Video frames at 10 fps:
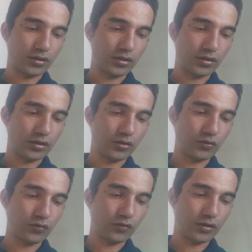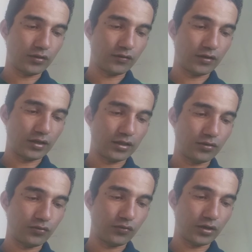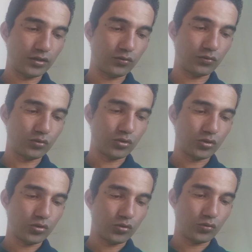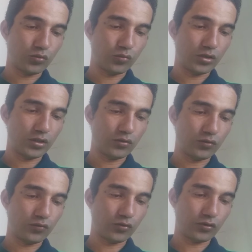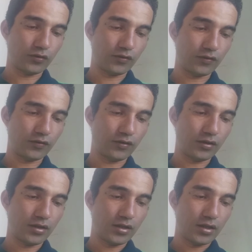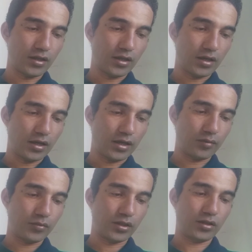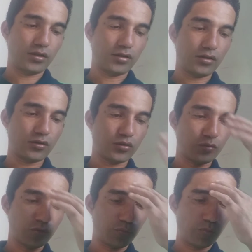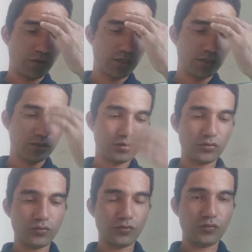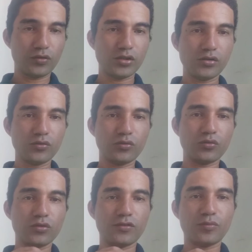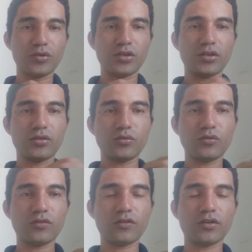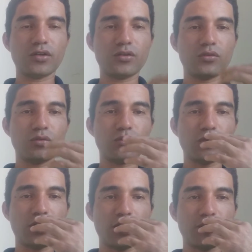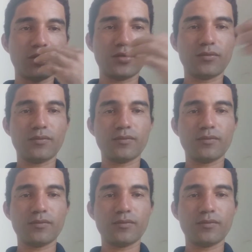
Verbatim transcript: que Deus está de fato no meio de vós. Amém. Em nome do Pai, do Filho, do Espírito Santo. Amém.